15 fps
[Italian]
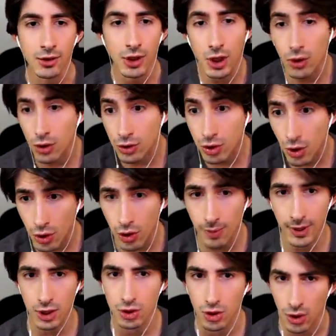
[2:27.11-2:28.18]
Io giorno
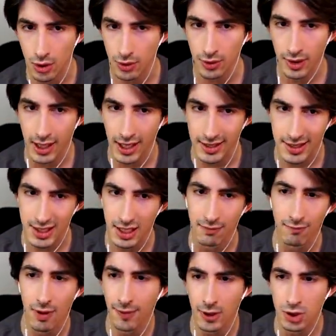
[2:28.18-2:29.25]
per giorno ragazzi vi